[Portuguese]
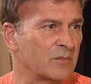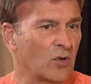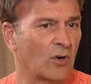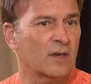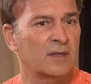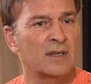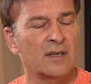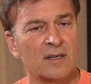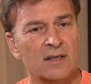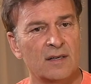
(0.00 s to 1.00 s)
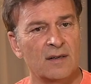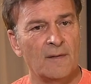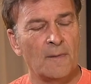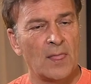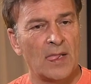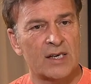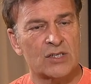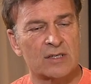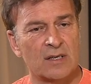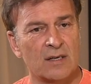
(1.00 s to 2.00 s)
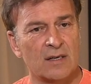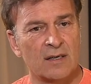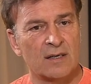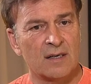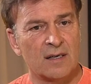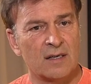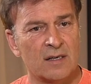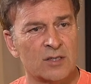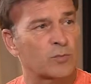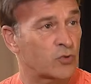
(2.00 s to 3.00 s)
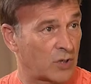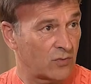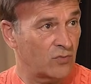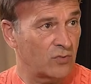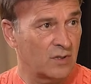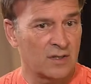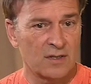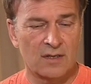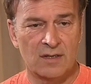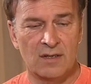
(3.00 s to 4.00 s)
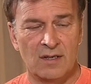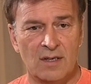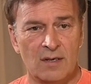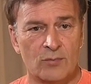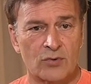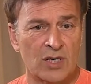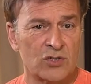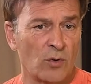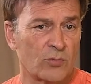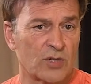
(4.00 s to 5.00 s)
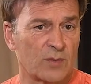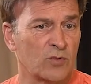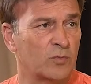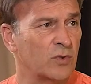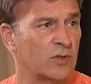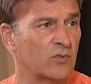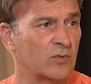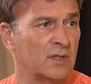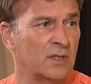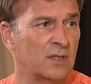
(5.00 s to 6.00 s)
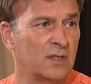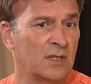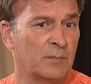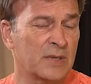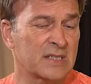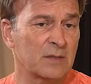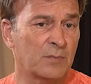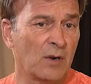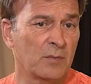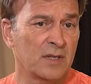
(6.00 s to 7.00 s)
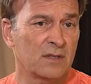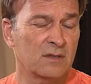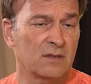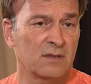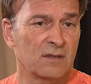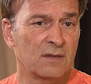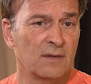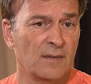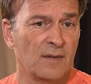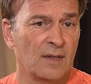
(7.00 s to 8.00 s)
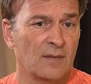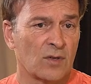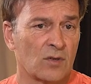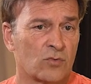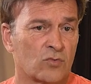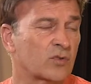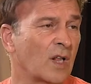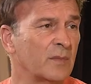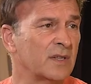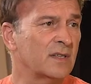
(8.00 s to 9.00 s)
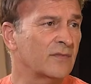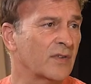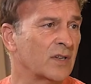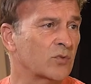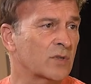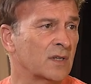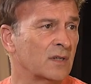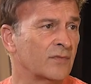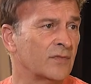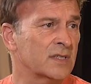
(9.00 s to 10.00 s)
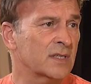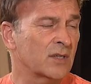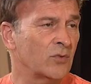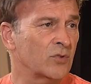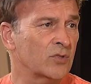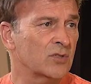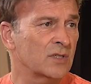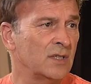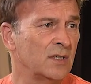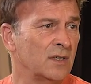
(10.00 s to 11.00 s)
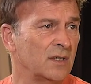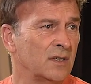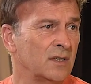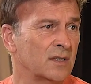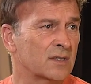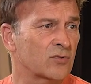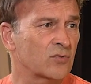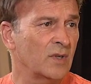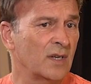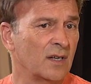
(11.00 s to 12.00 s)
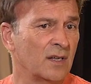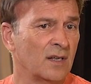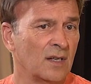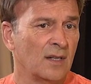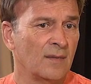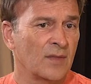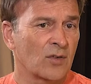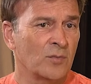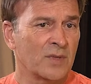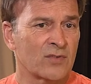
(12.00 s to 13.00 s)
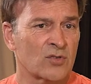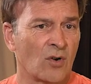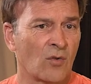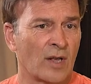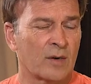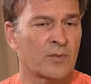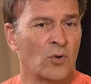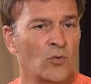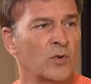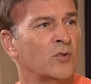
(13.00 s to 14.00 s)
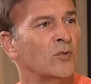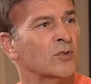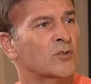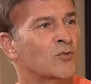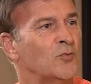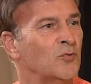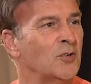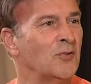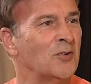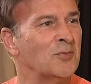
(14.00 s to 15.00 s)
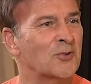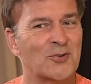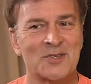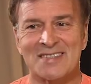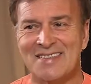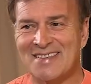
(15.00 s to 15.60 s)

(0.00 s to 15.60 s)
menor. Uh, esta, este projeto, uhum, eh, uhum, porque acho que é um projeto muito bonito e, e principalmente totalmente diferente do que aquilo que fiz até hoje e, isso é como deves calcular, para um idoso como eu, é uma coisa